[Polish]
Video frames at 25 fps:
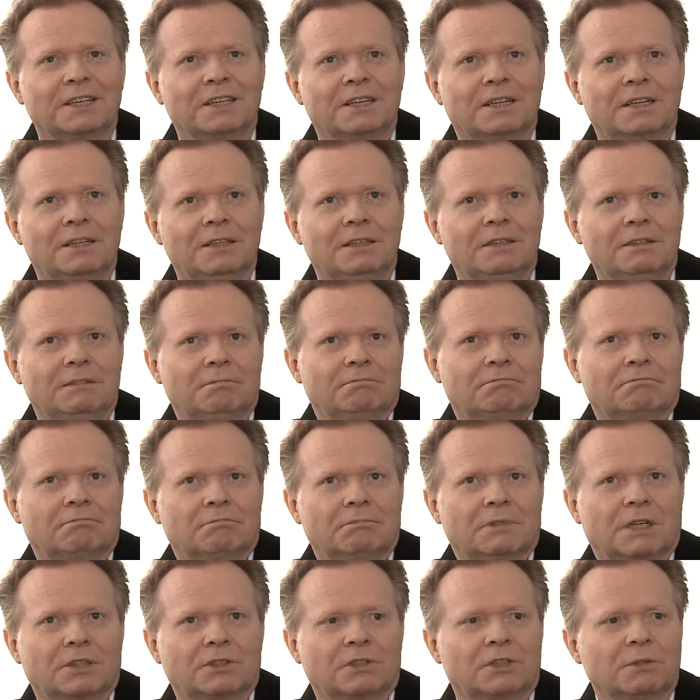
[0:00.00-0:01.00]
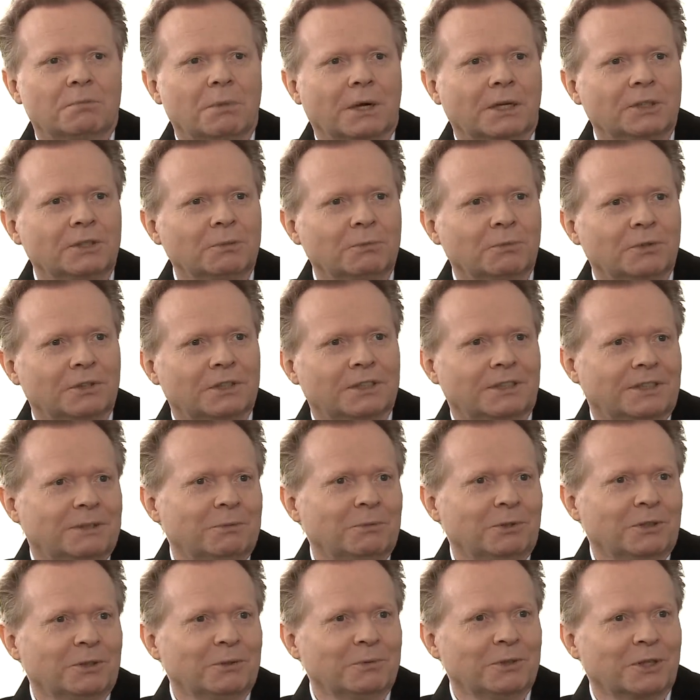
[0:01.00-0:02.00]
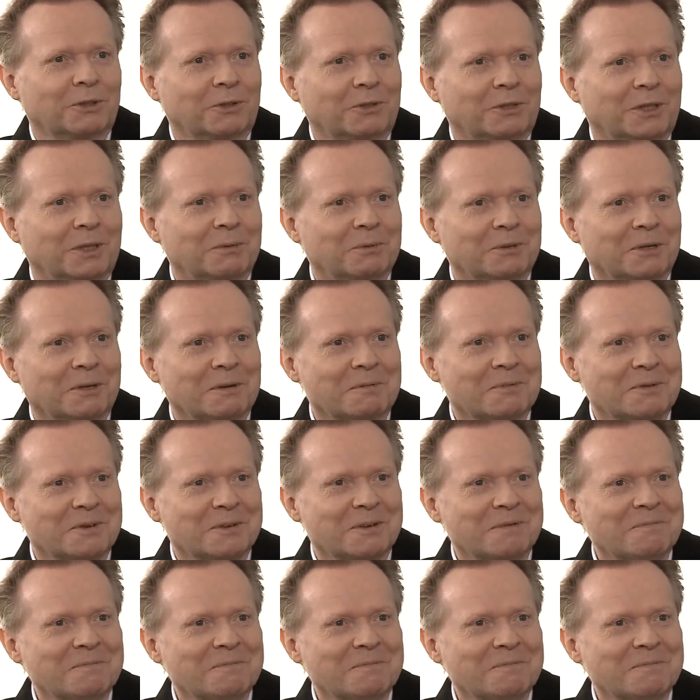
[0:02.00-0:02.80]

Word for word: ale każdy marzy, może jeszcze mi się uda coś tam zrobić.